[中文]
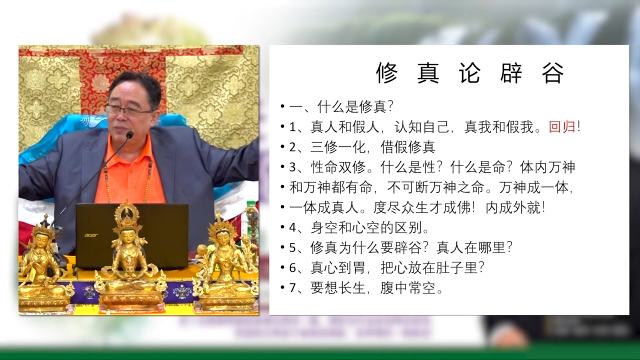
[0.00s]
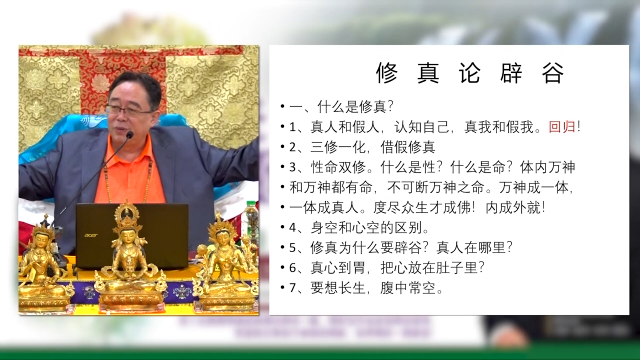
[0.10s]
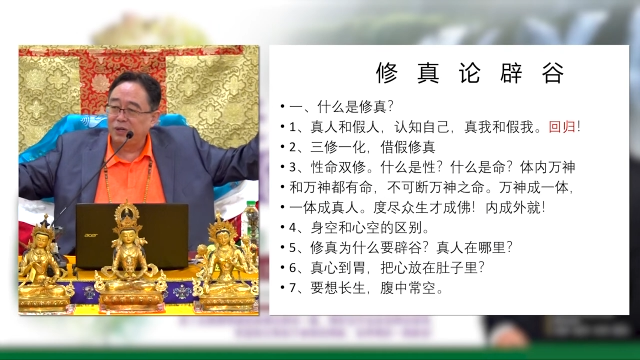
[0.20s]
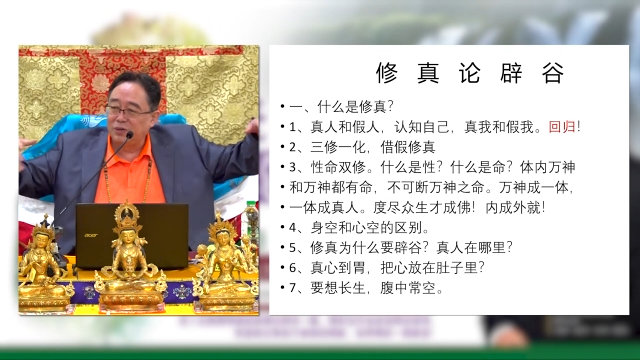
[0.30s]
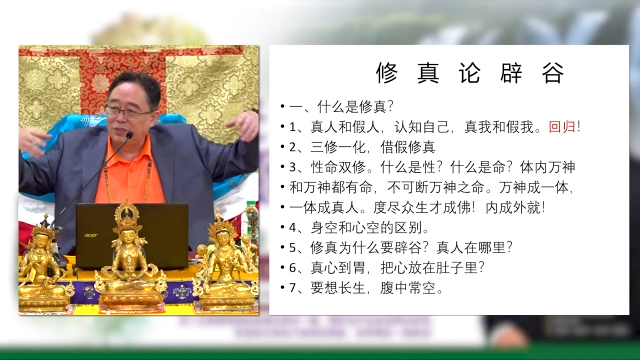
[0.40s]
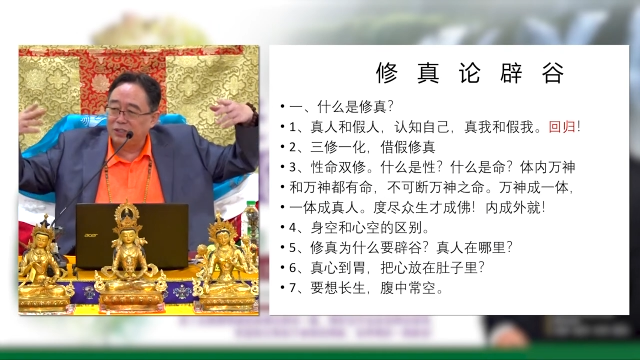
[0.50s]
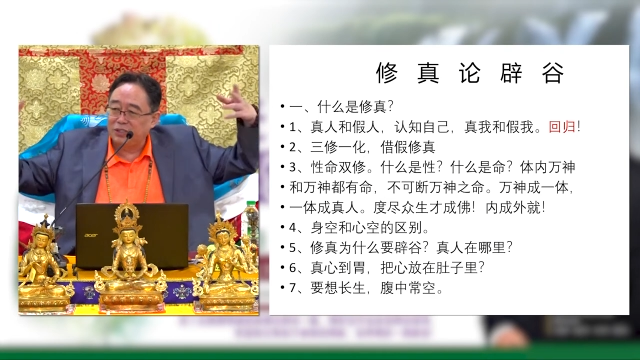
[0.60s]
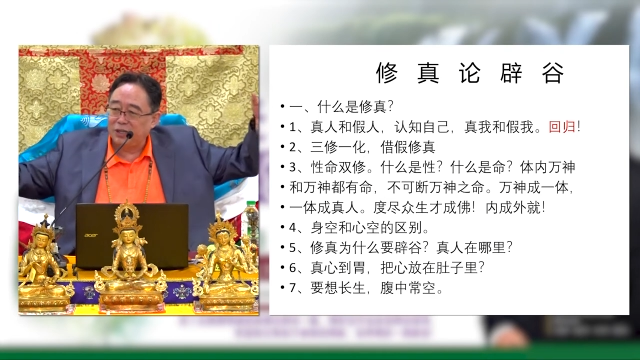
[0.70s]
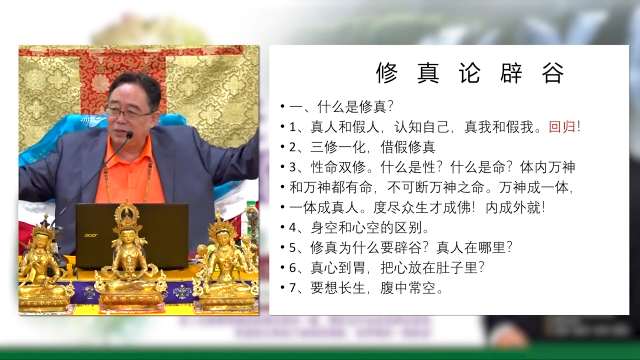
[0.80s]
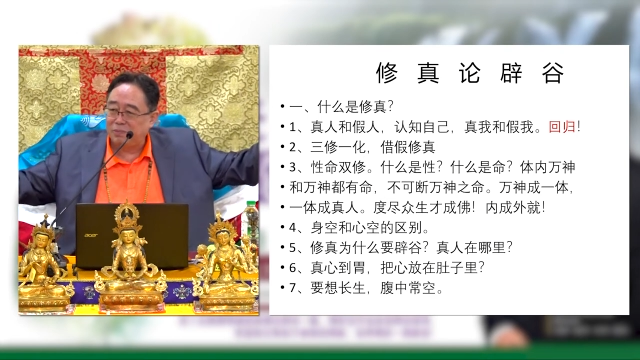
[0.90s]
没有这
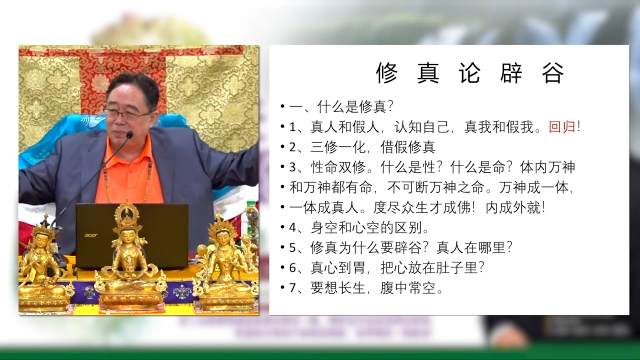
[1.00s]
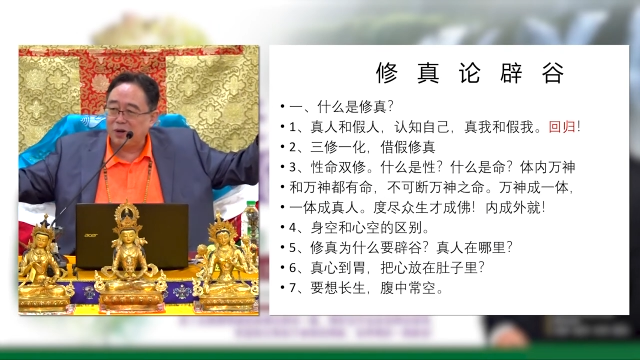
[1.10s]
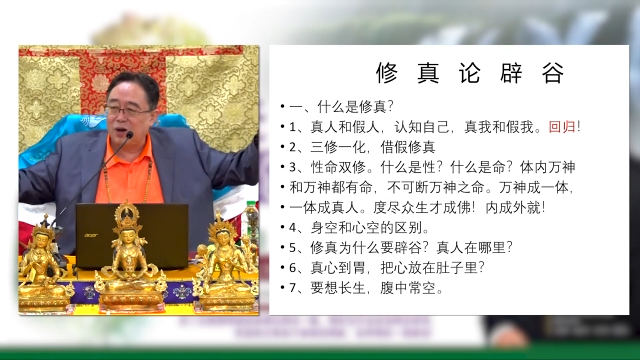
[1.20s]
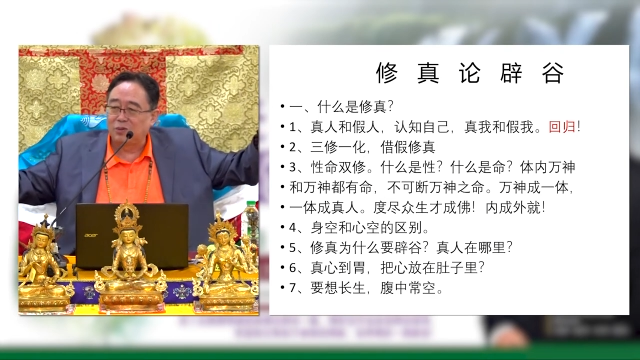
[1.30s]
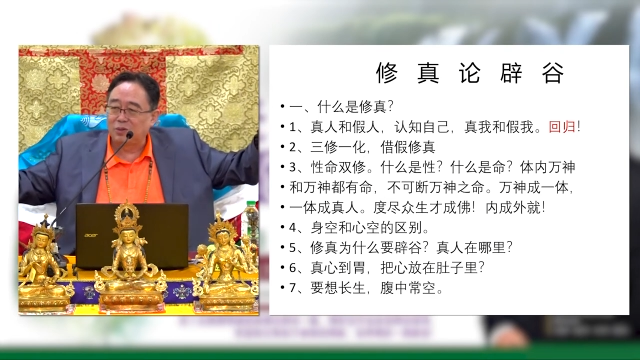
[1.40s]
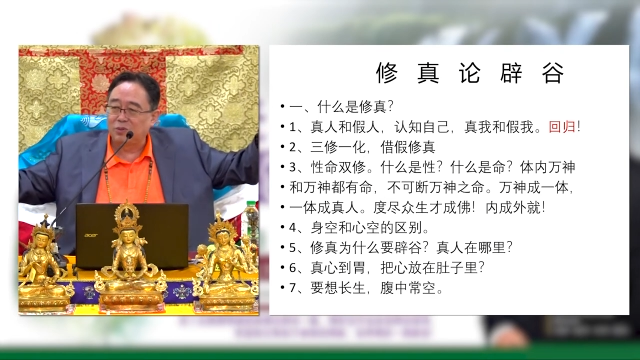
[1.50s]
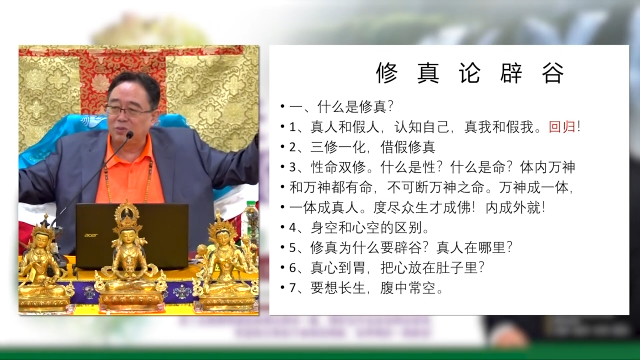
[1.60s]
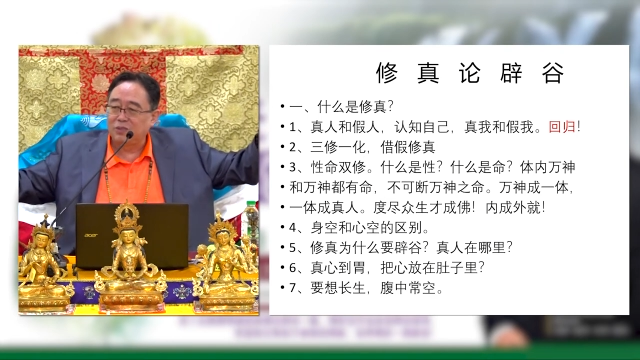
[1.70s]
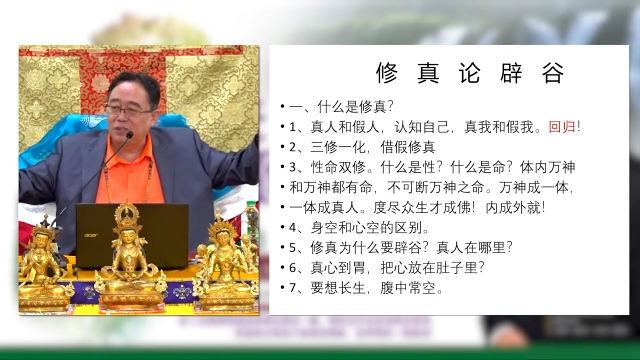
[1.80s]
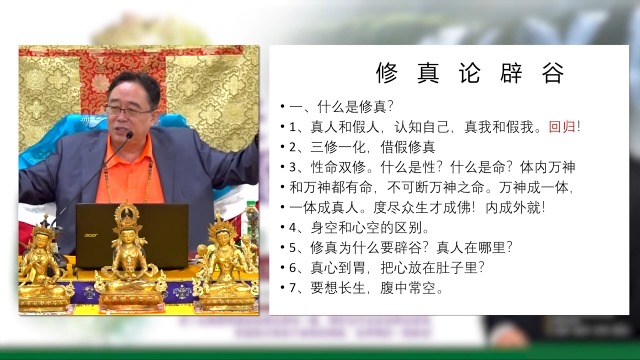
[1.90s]
些不好的
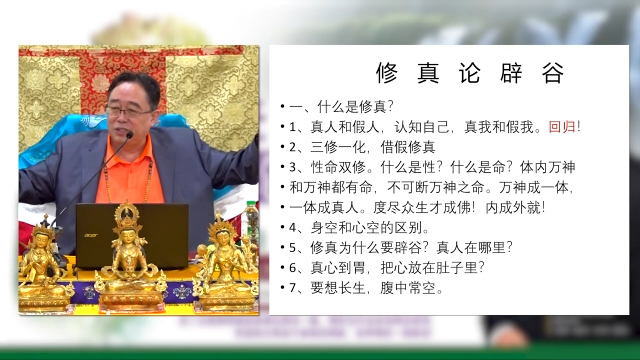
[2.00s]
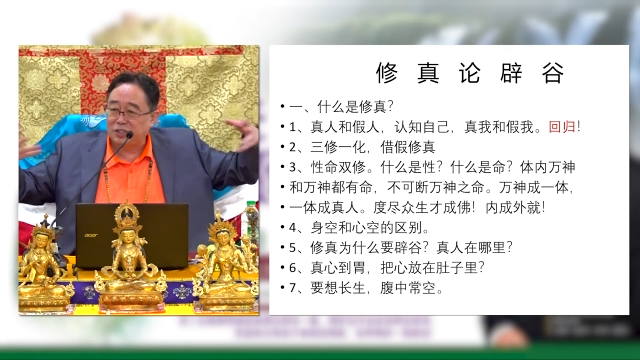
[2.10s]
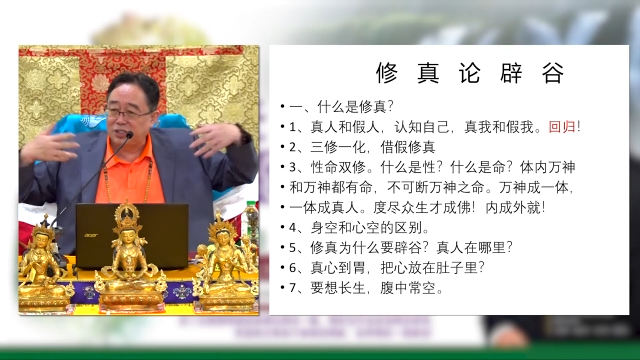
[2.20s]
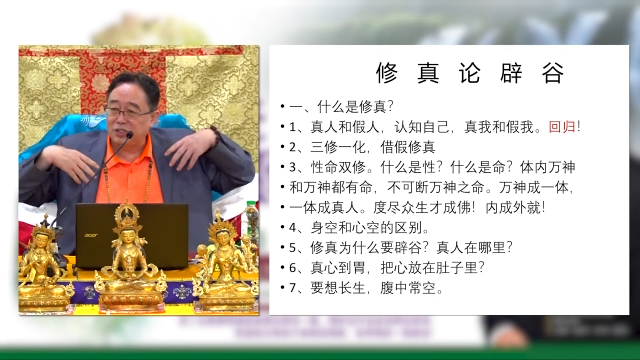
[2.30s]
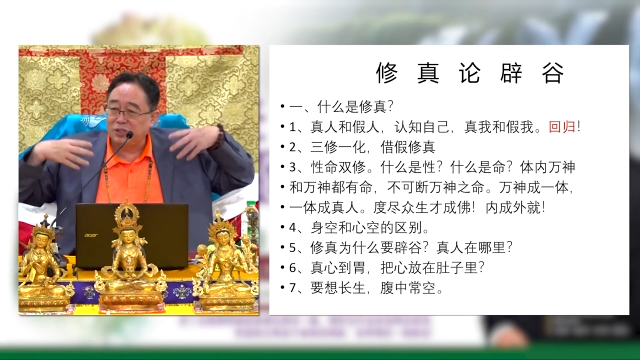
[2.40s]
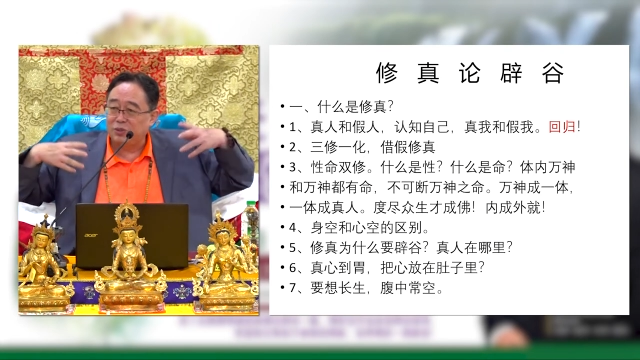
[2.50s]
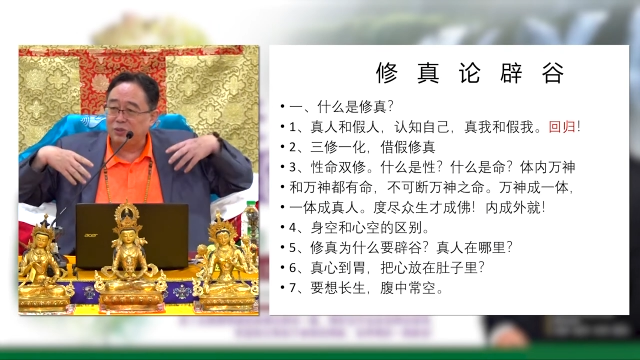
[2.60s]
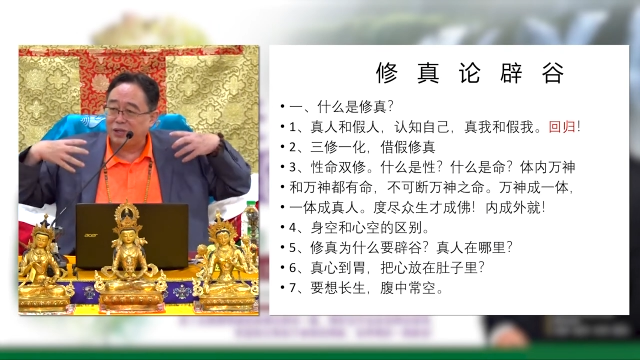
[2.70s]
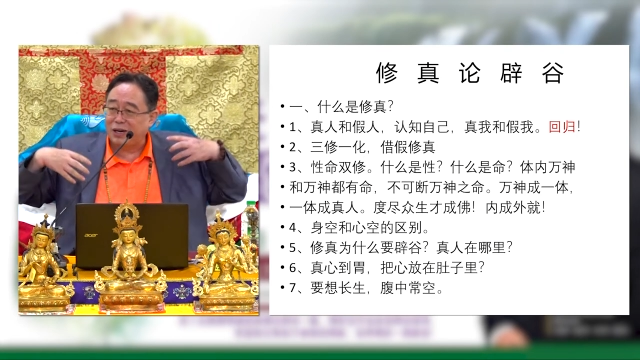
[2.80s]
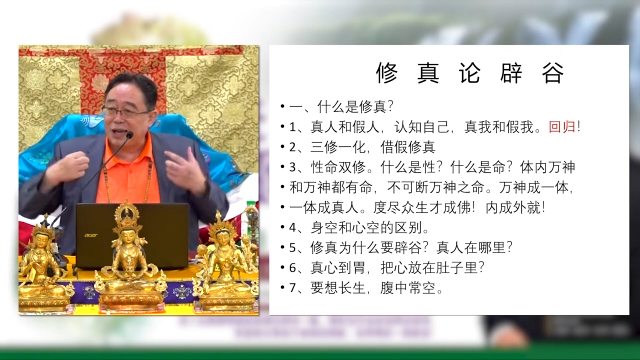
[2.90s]
东西，你吃进
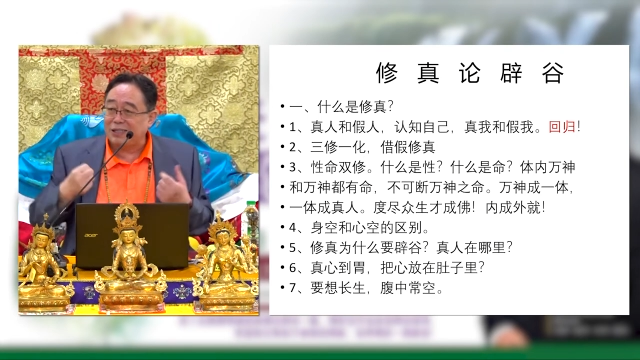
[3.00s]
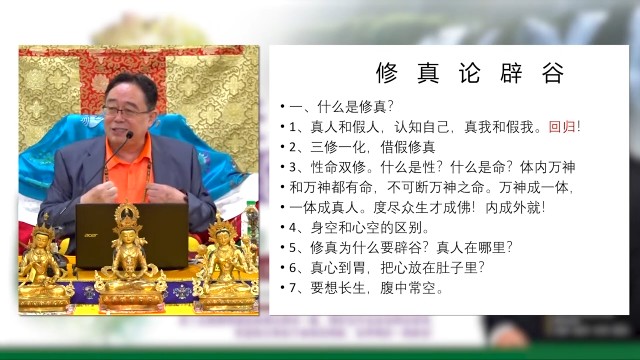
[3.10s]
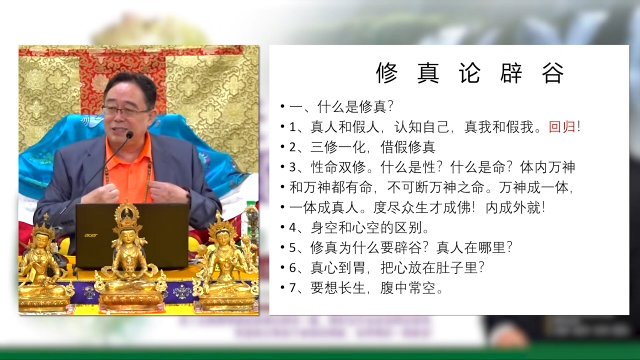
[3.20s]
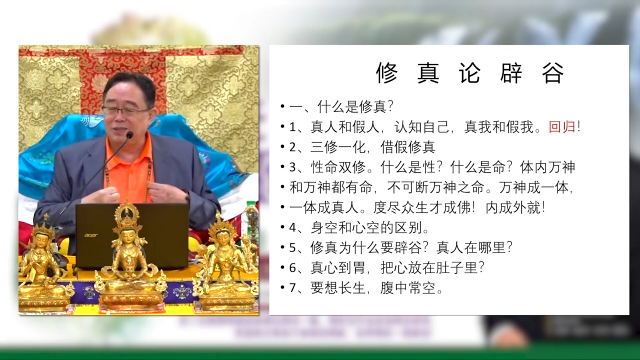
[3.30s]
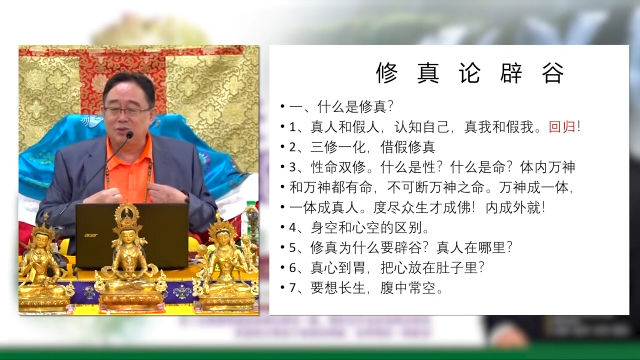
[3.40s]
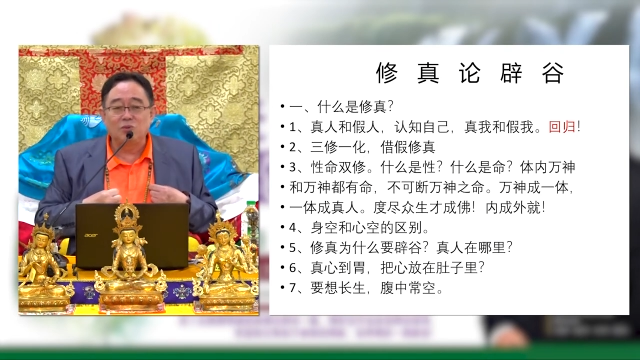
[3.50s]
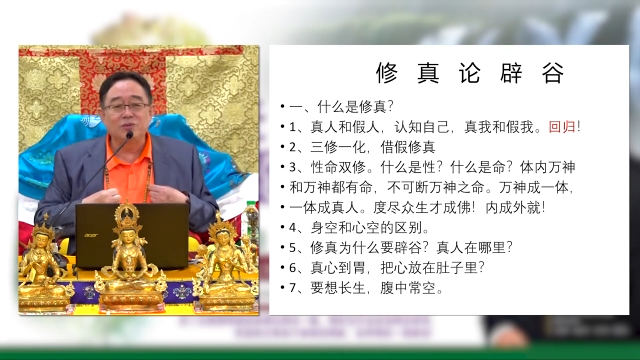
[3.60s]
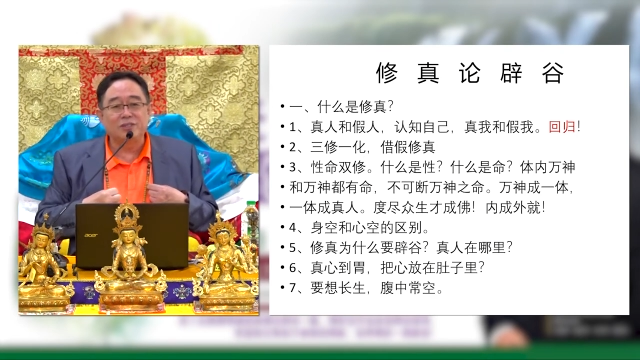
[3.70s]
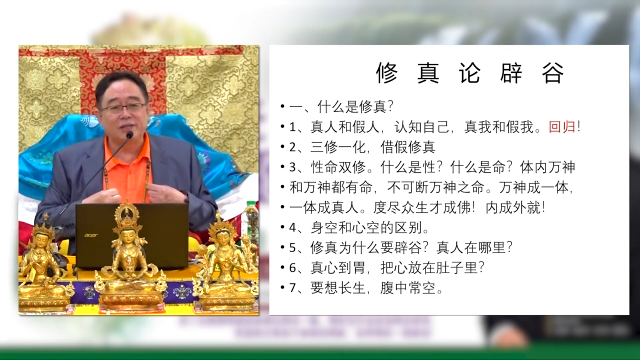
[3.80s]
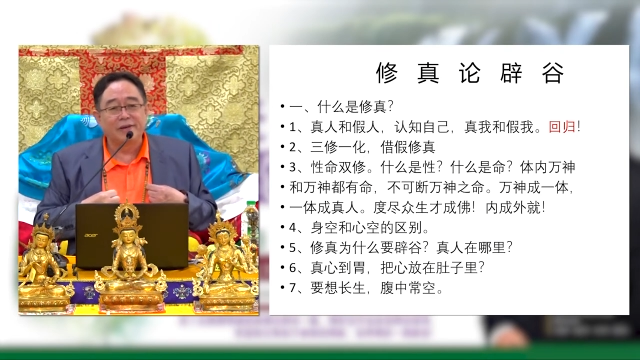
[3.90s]
去的垃圾的
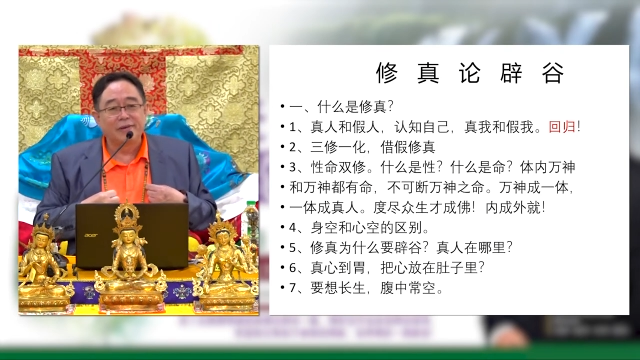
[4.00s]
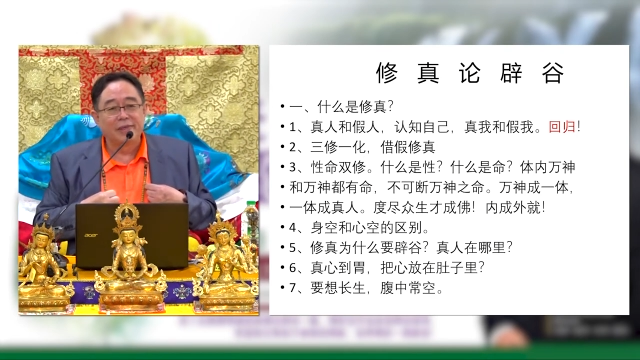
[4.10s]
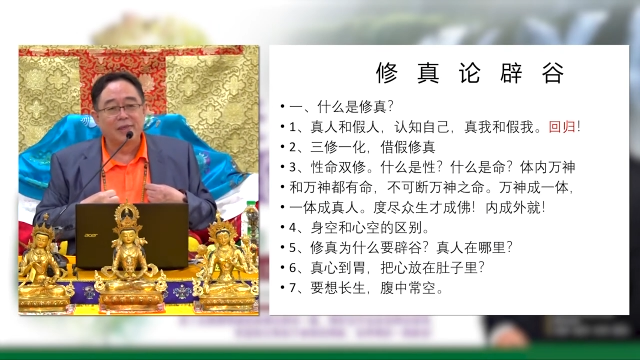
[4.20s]
东西